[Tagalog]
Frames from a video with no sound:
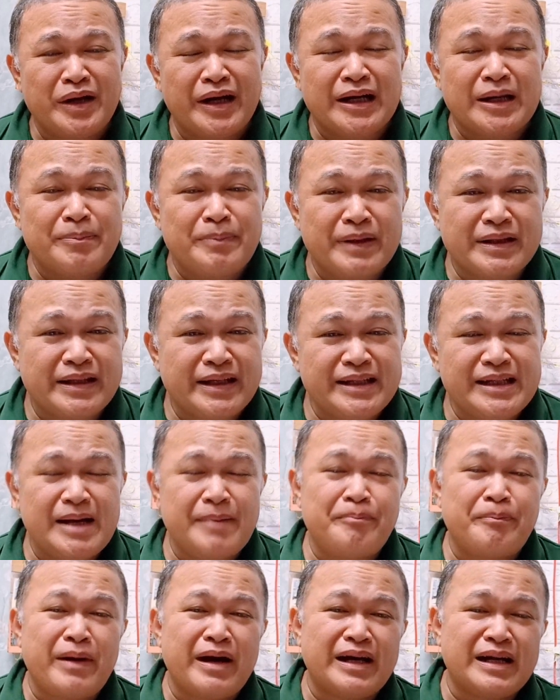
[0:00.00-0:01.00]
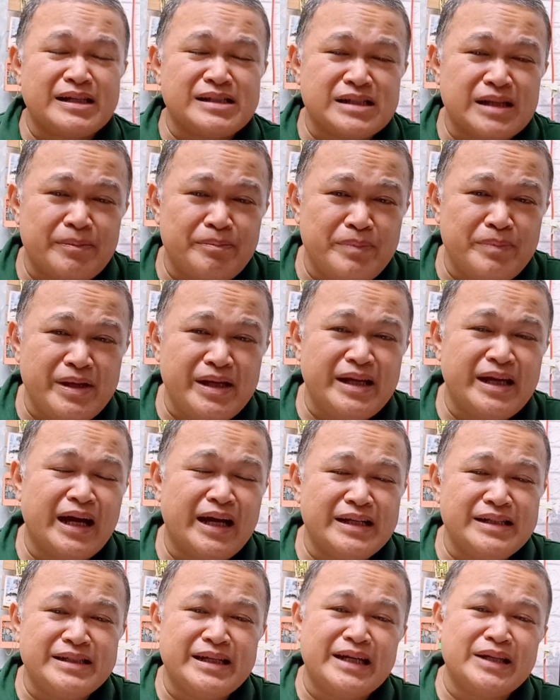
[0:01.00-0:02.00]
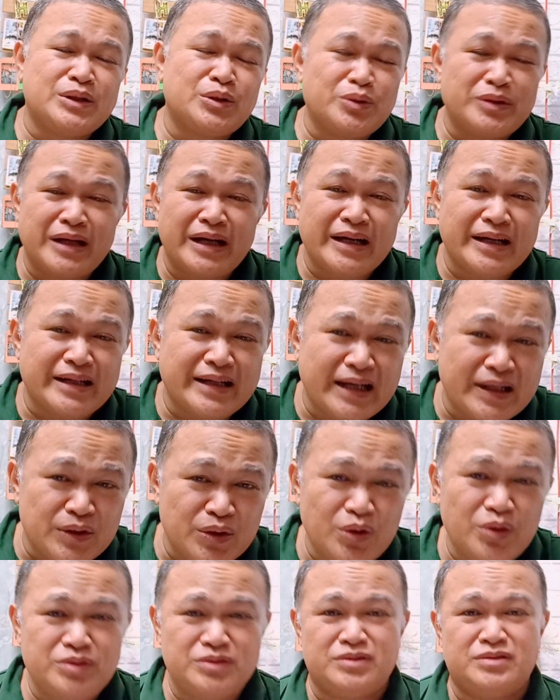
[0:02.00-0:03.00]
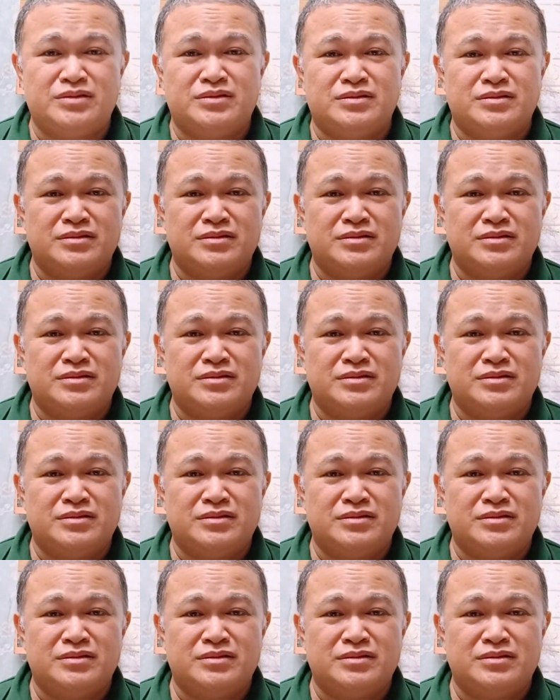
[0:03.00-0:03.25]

karapatan niya para sabihan niya ito ng ganun?